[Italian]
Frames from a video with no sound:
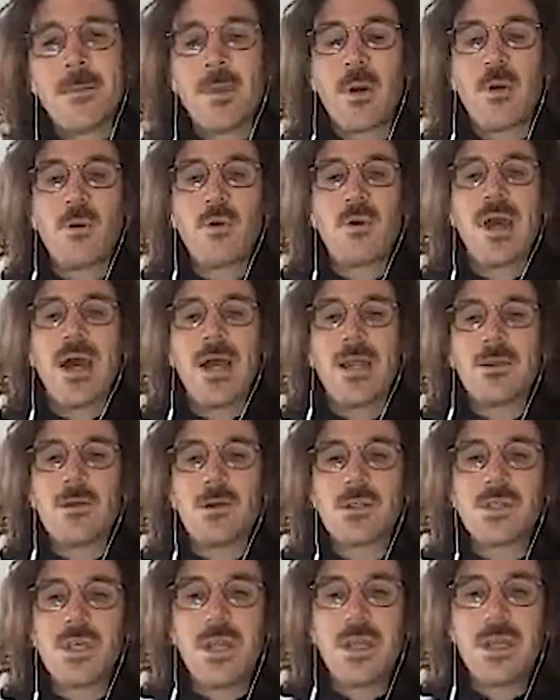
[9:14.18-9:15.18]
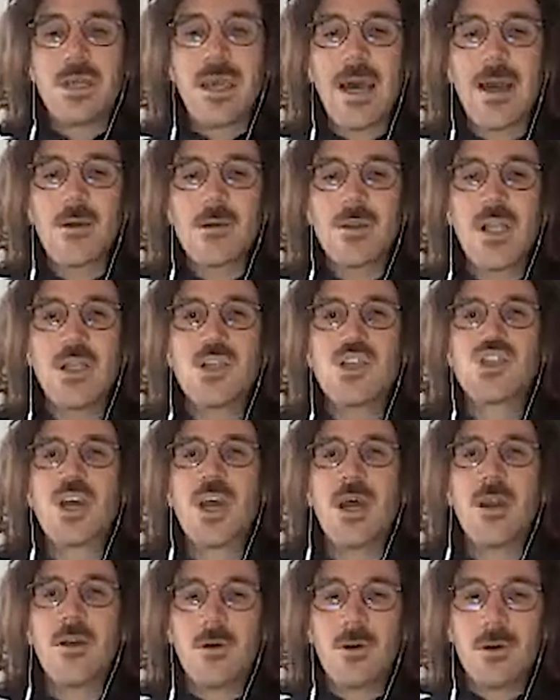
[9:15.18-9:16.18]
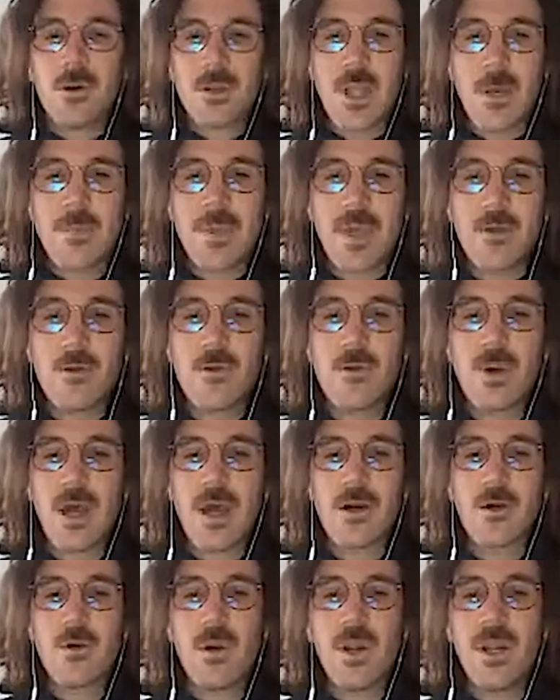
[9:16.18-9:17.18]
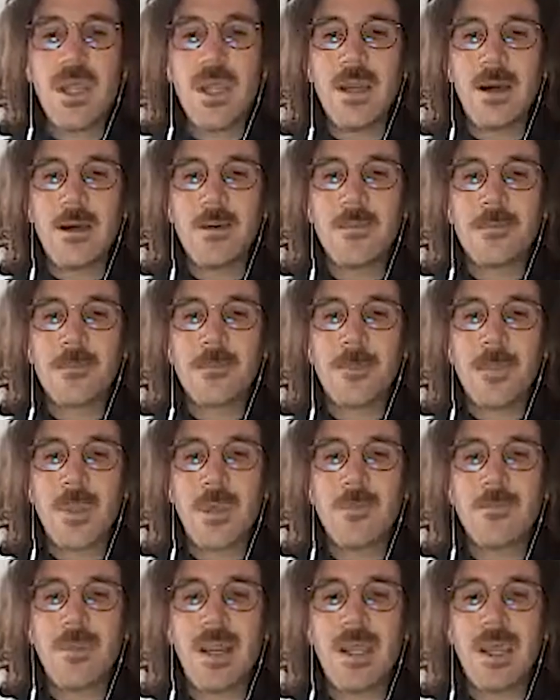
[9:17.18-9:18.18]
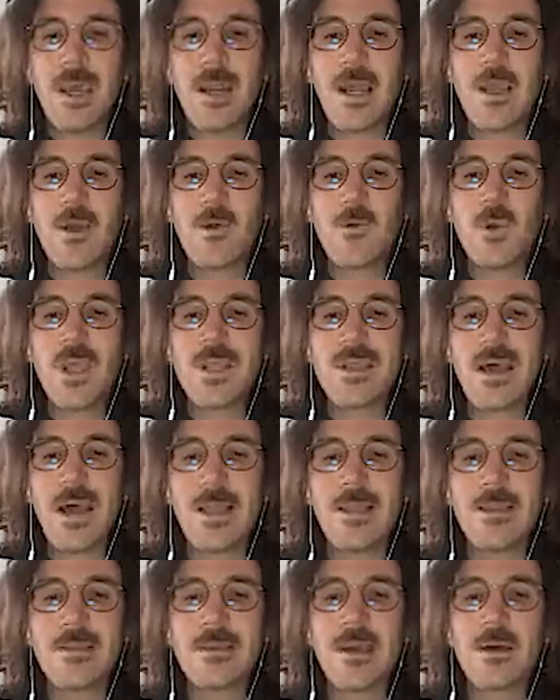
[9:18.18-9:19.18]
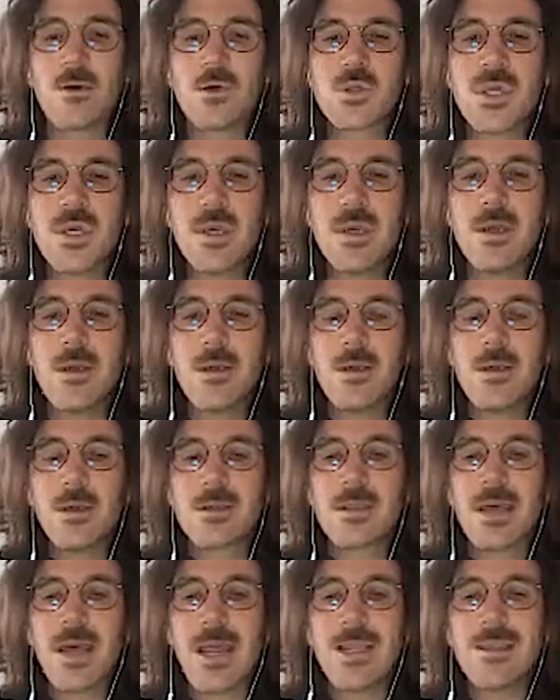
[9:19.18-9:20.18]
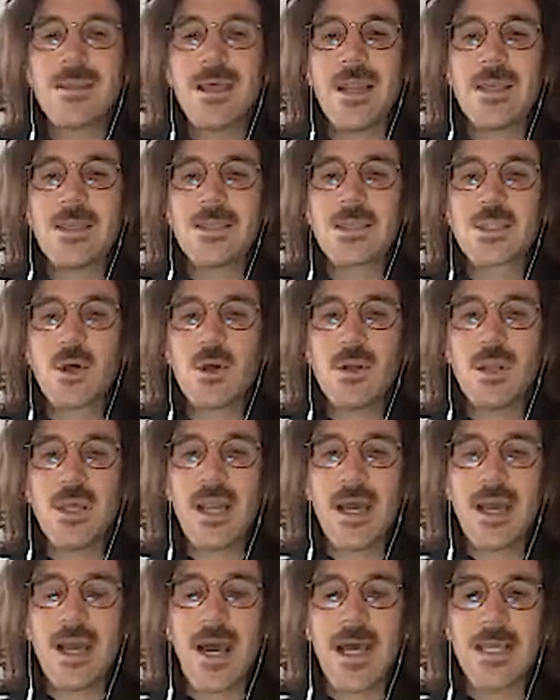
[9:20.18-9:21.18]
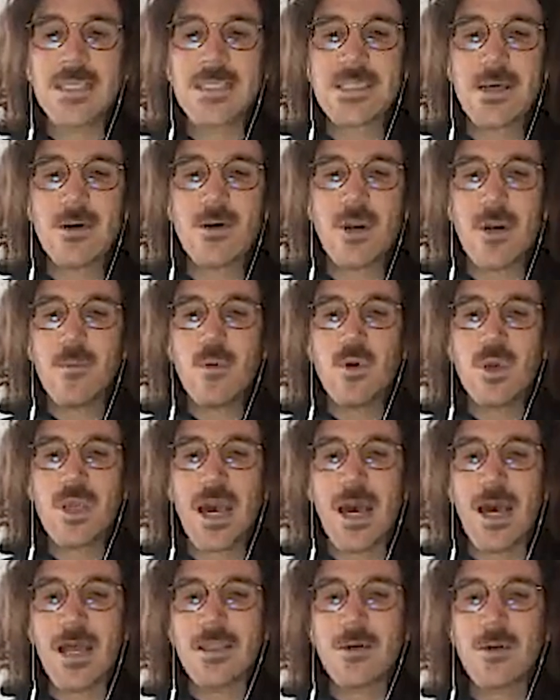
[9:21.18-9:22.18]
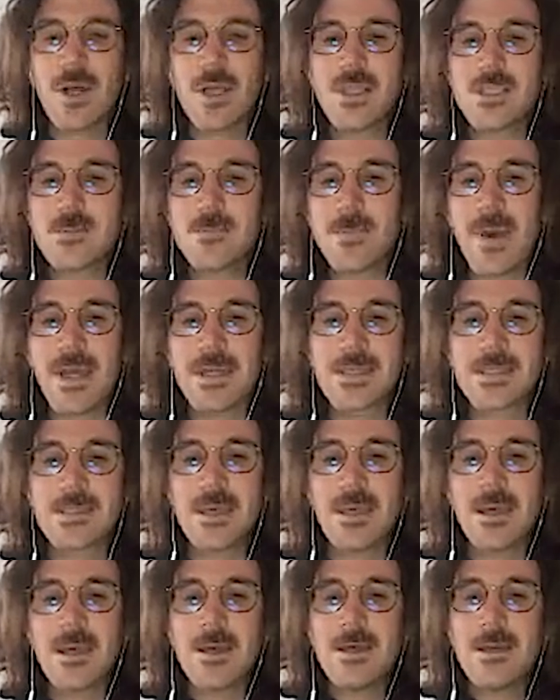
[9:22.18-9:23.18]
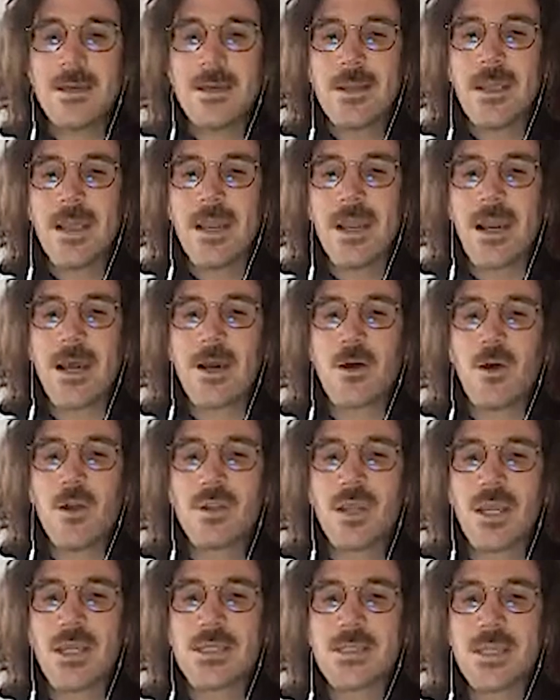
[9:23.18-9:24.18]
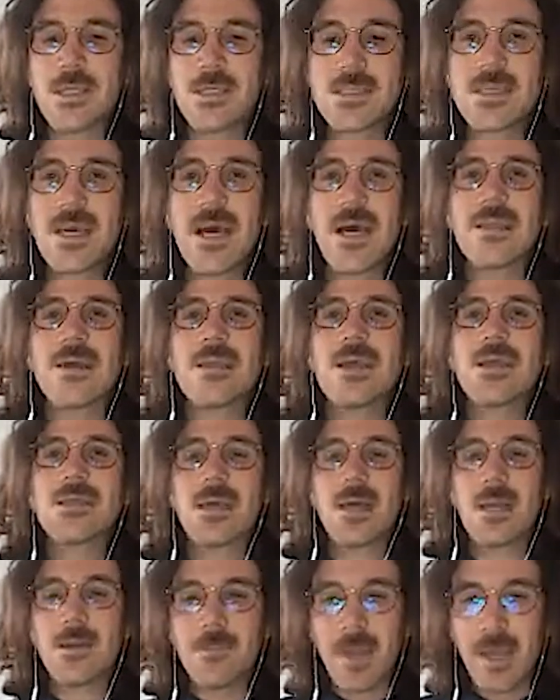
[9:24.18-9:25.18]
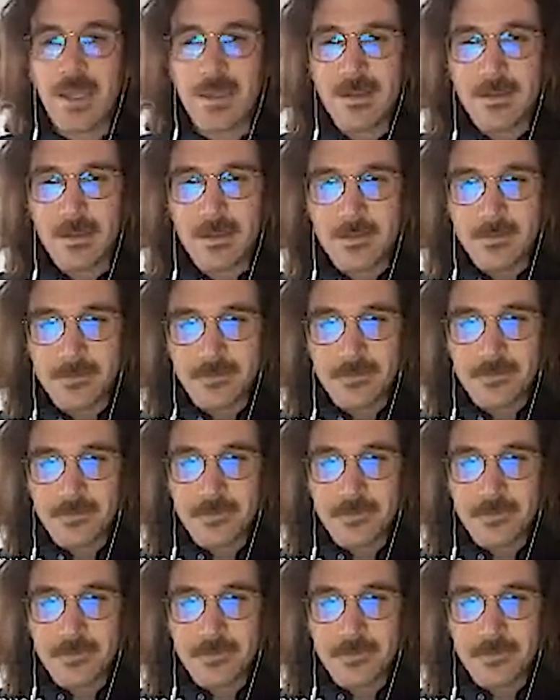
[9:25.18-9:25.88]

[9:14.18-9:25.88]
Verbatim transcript: prolungandosi il chiaro del cielo da pianura a collina, in maniera inquietante, così da rendere insonni i ragazzi, ora mucchiati, ora dispersi nella raccolta insensata dei sarmenti.